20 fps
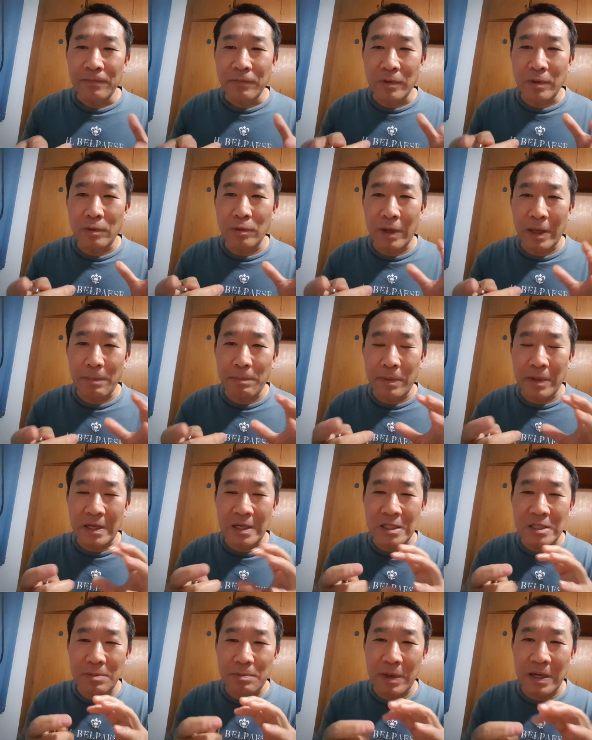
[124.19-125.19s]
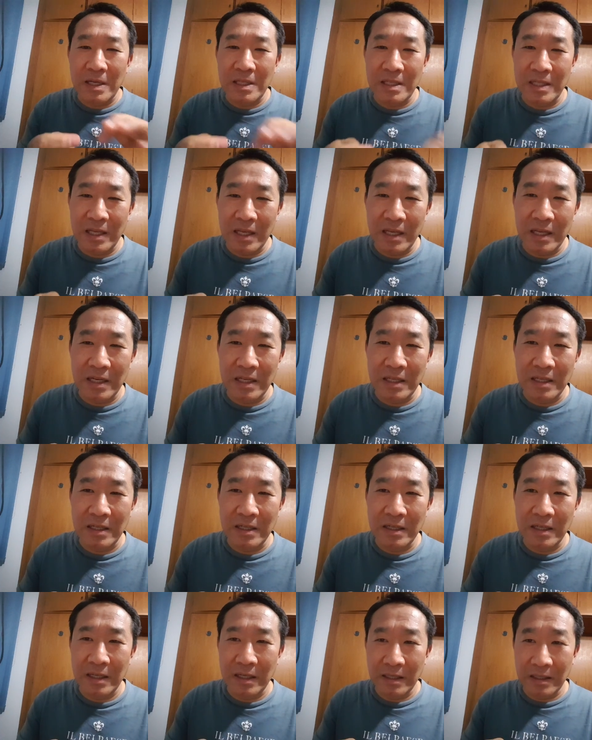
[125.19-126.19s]
não é a gente perde ele,
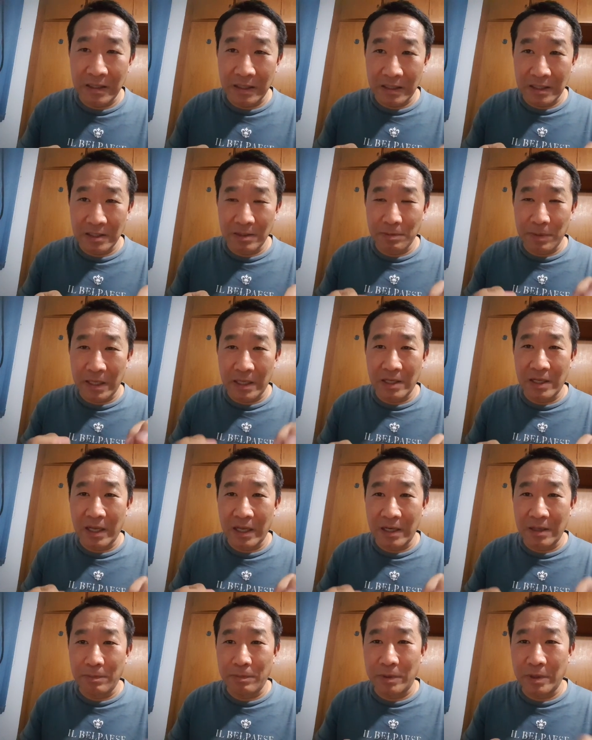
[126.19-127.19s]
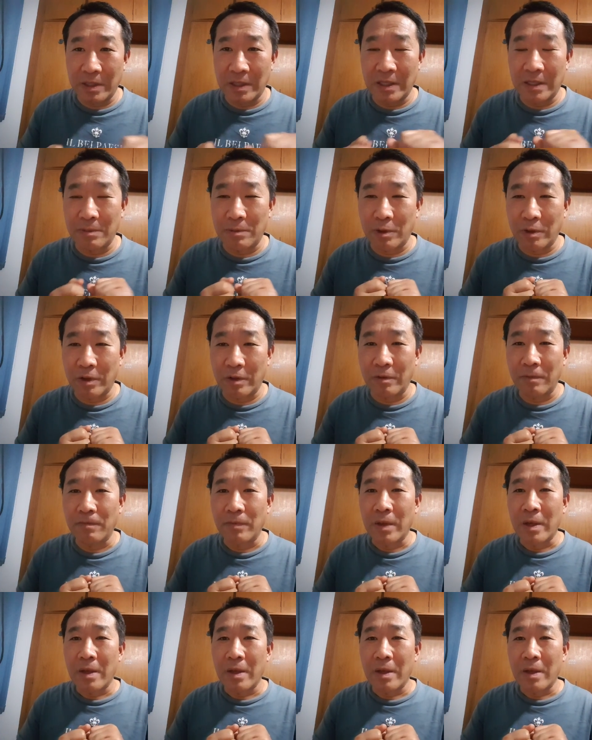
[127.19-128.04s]
né? A gente perde ele porque ele morreu.